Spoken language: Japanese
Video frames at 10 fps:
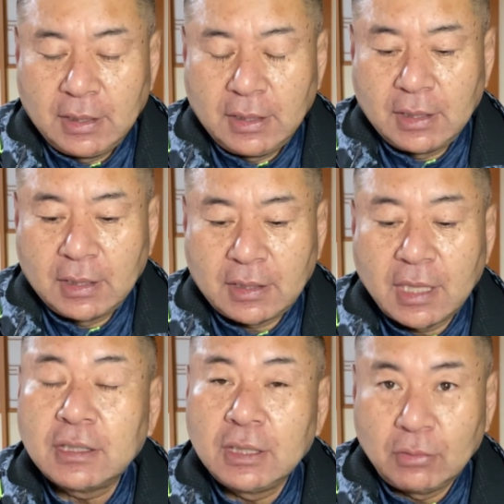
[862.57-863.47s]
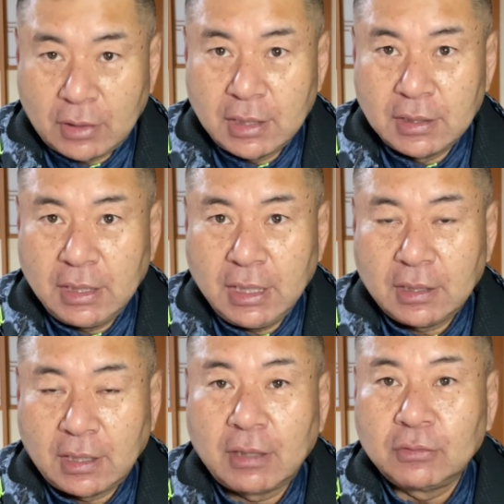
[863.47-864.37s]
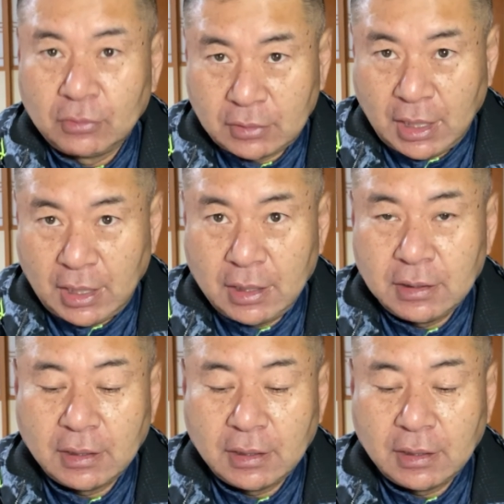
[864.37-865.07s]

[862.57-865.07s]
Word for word: えー、換金の間に価格の価、